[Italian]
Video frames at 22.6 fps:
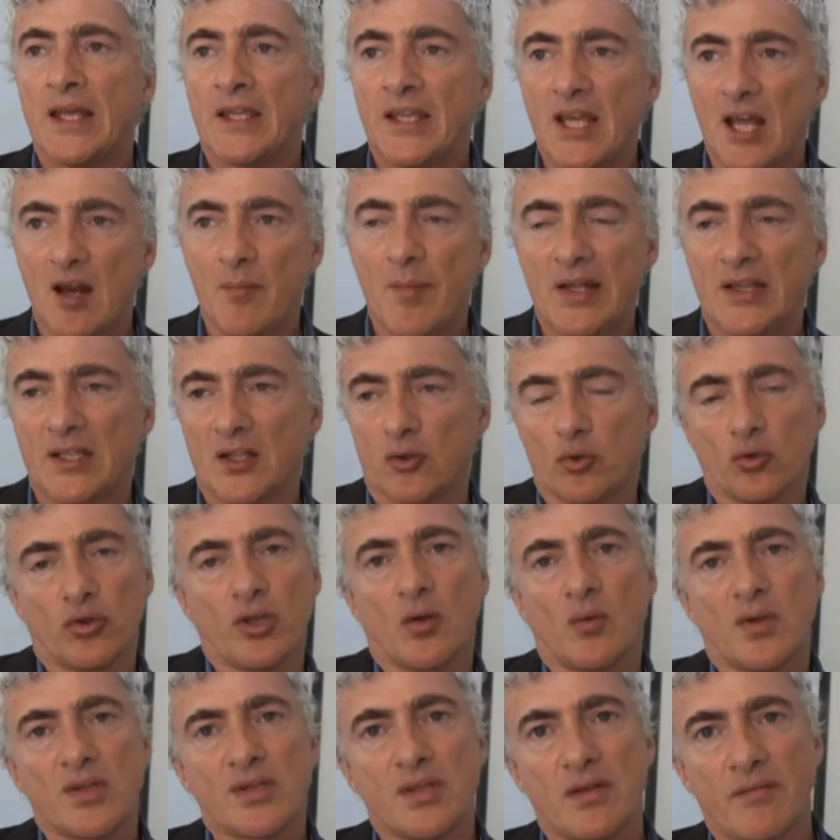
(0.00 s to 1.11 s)
Chiaramente
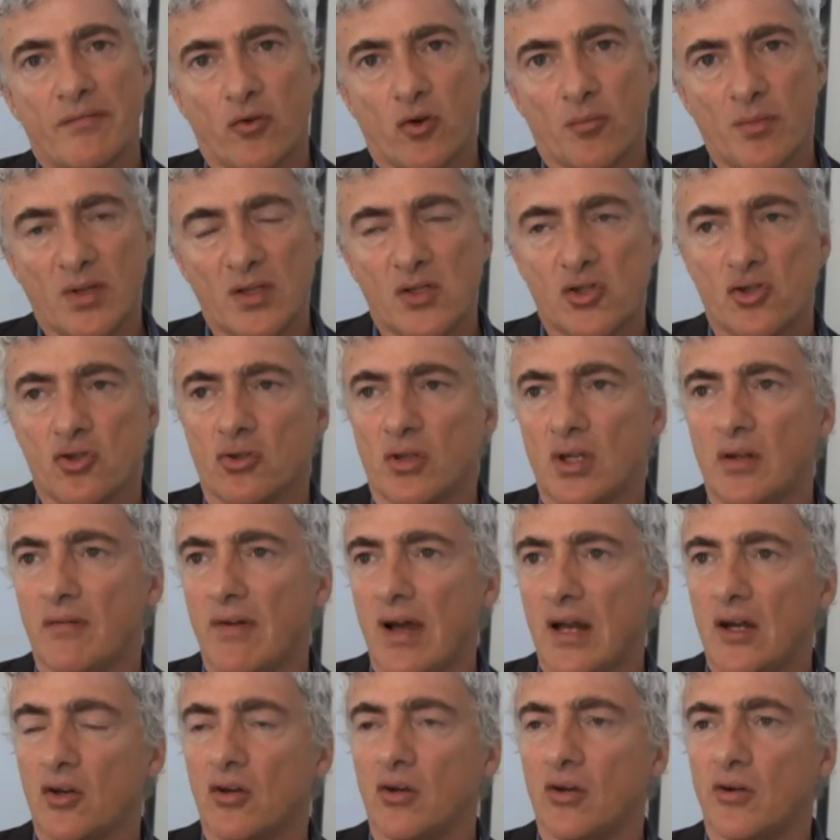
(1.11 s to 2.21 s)
tutte queste informazioni
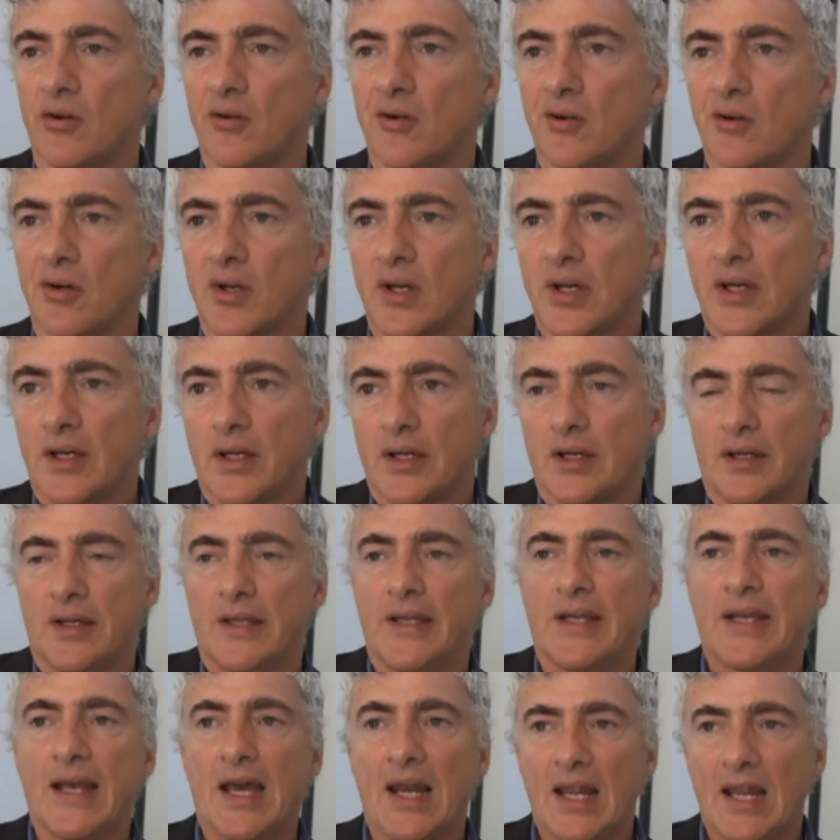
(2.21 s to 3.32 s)
vanno eh,
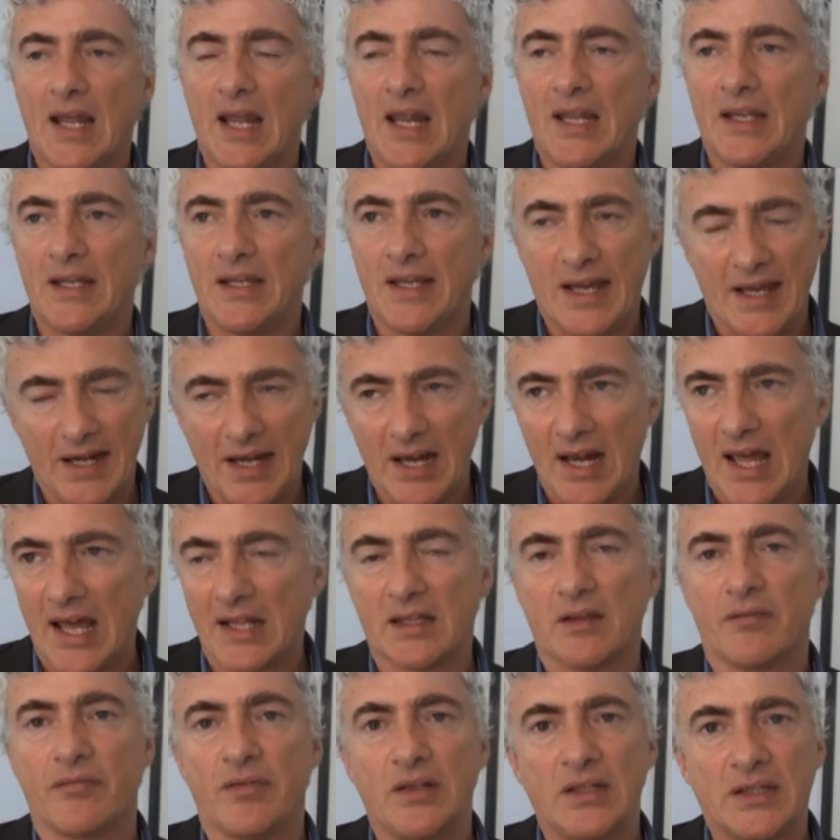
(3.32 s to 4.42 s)

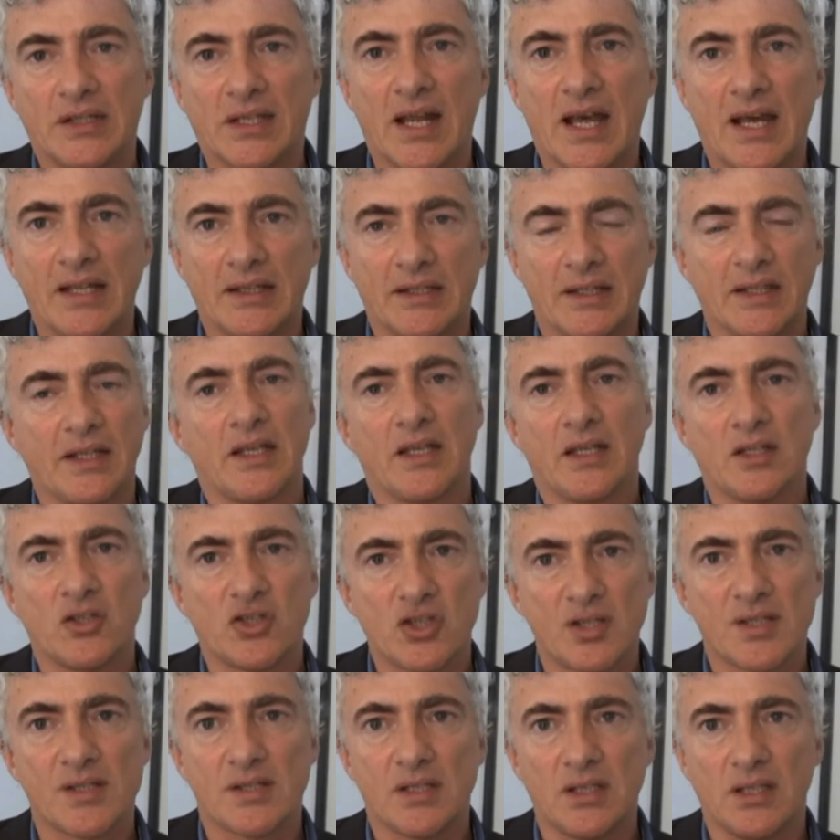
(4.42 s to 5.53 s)
incanalate, filtrate,
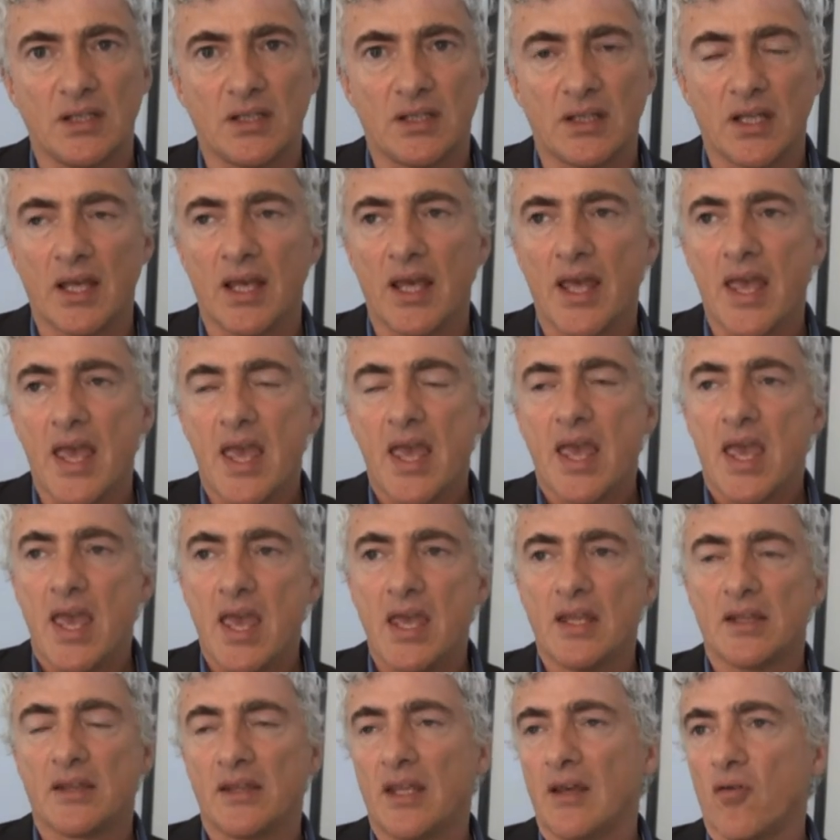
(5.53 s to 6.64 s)
gestite
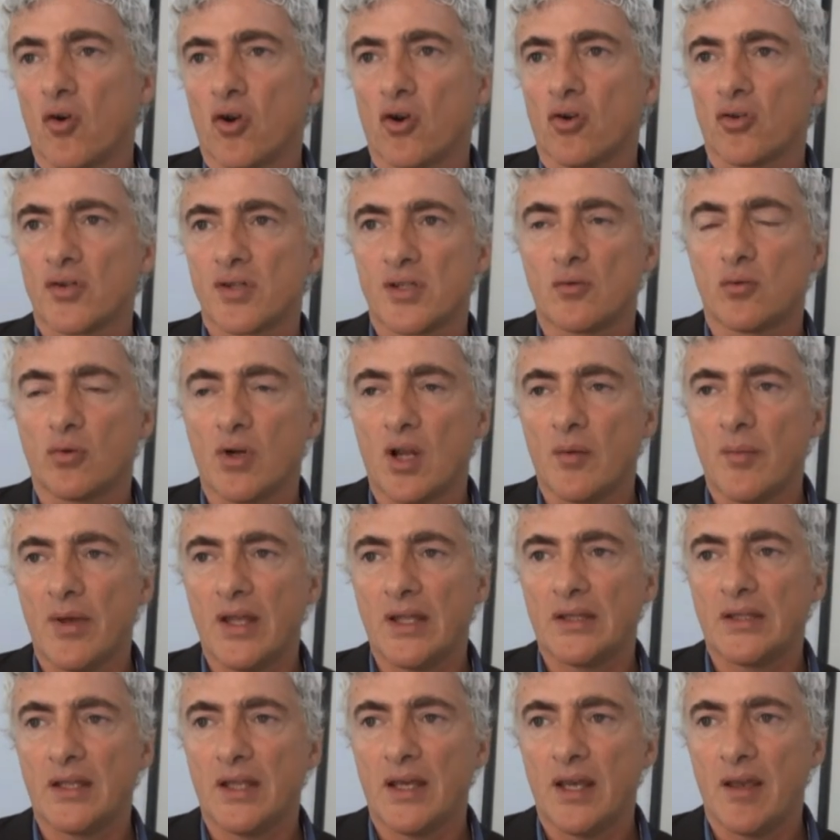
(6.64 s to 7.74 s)
e devono
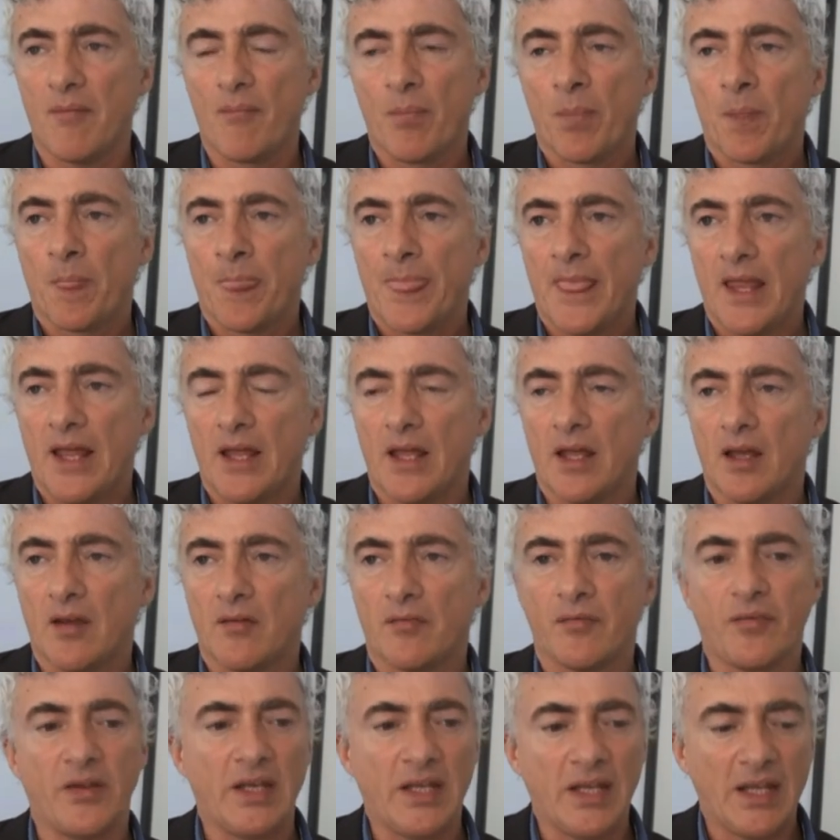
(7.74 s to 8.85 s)
sicuramente eh,
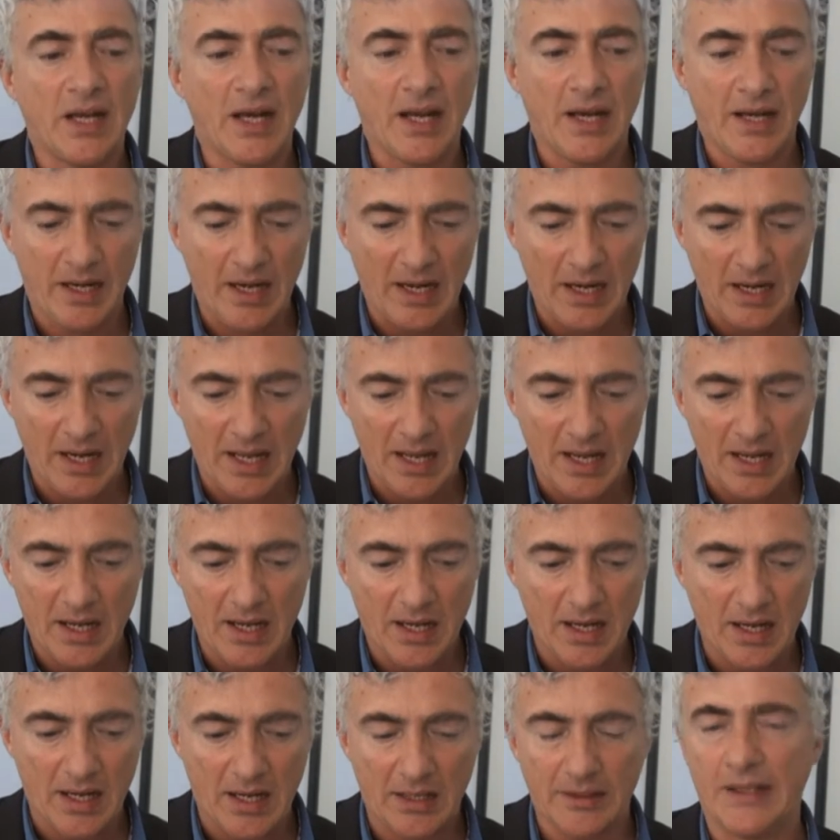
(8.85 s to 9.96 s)
finire
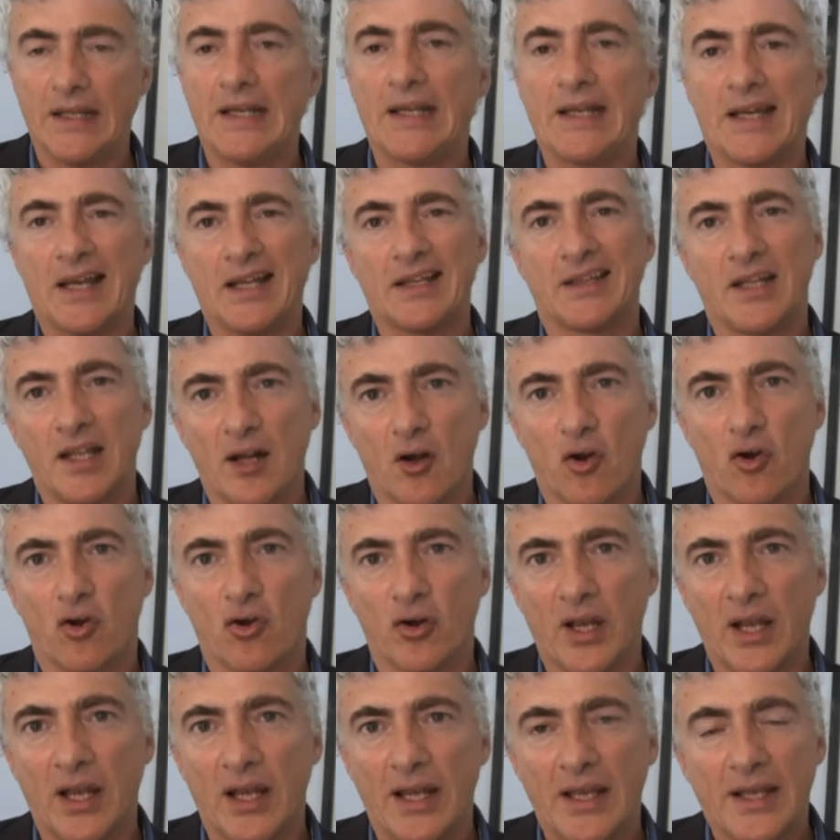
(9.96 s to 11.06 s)
nella, nel
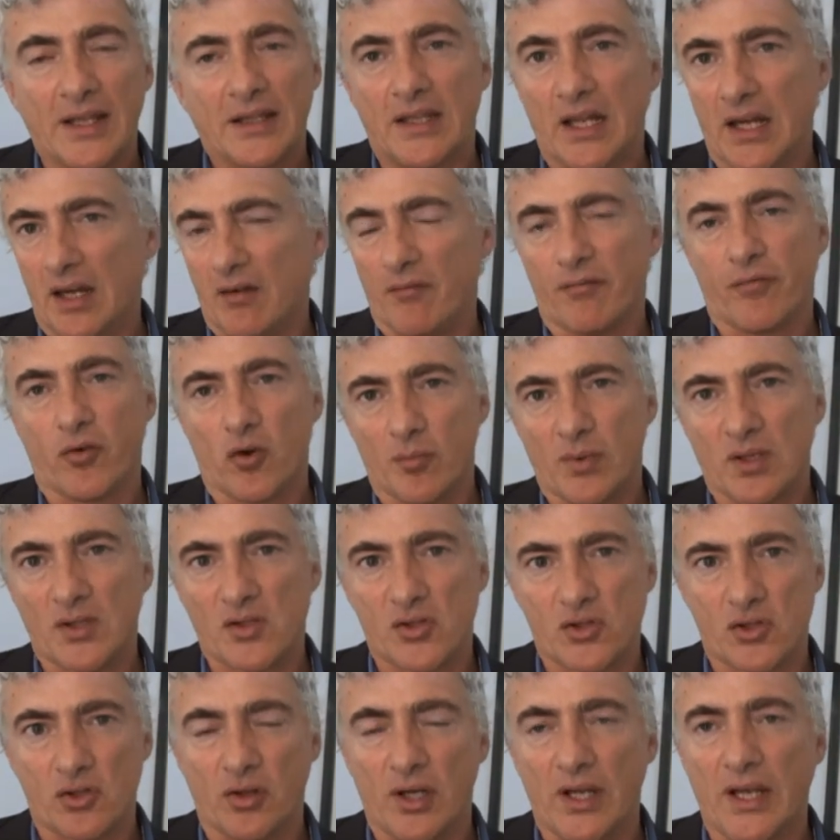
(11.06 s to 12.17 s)
calderone delle
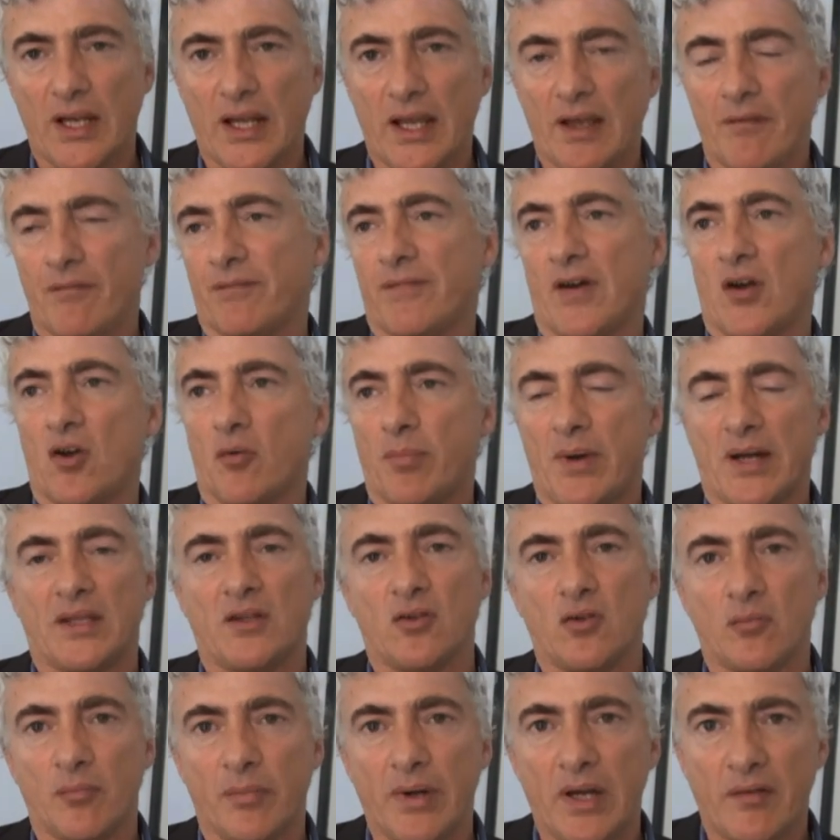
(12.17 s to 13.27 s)
informazioni che fanno parte
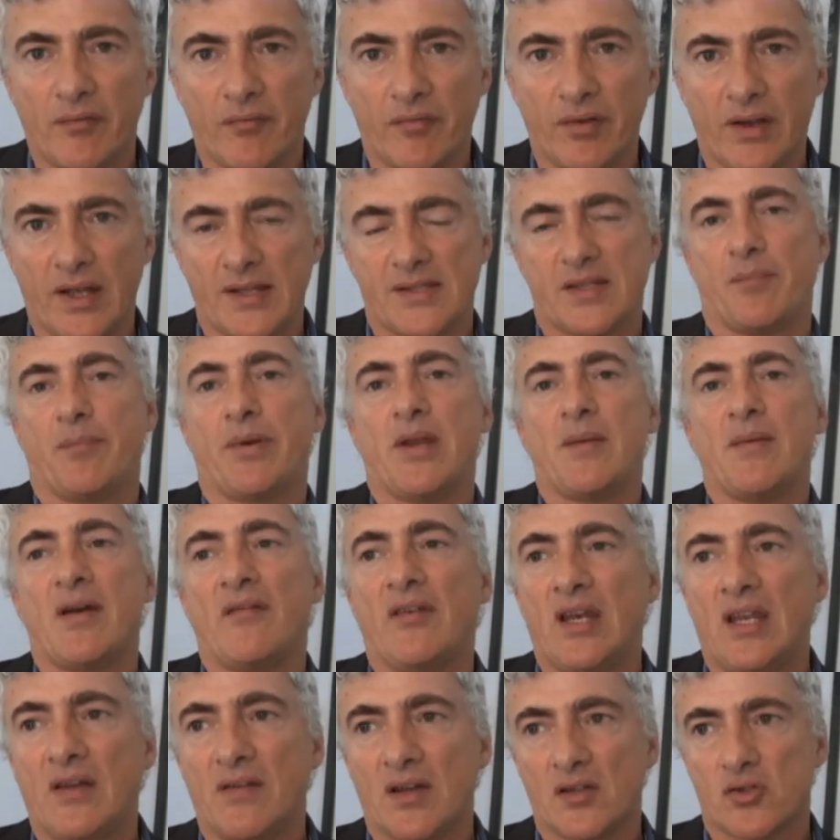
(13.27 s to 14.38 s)
di un brief, che se prima
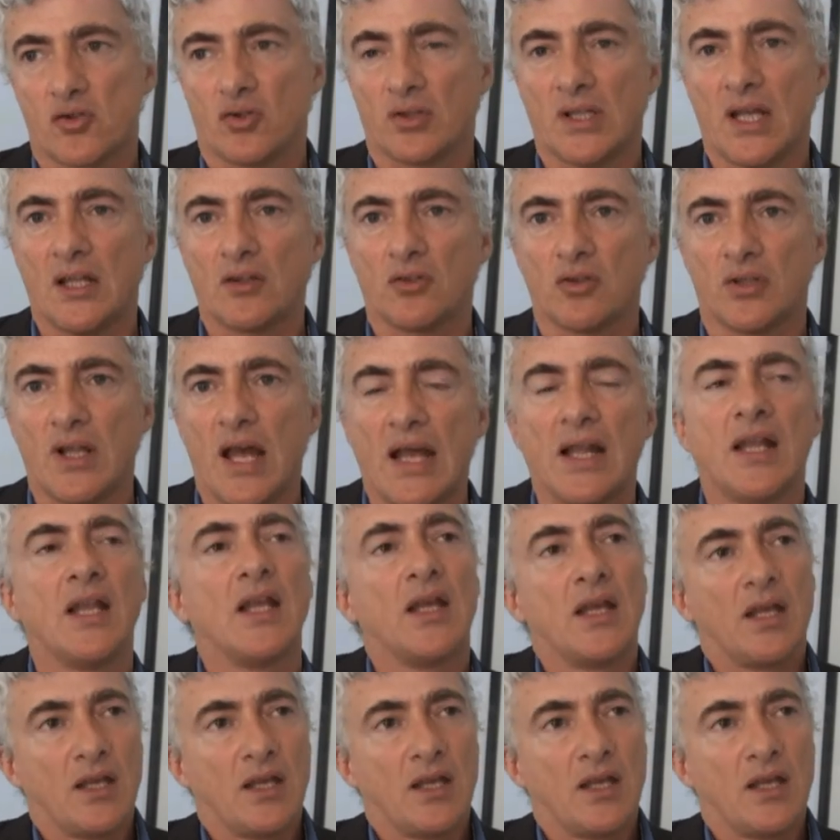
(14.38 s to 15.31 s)
veniva soltanto da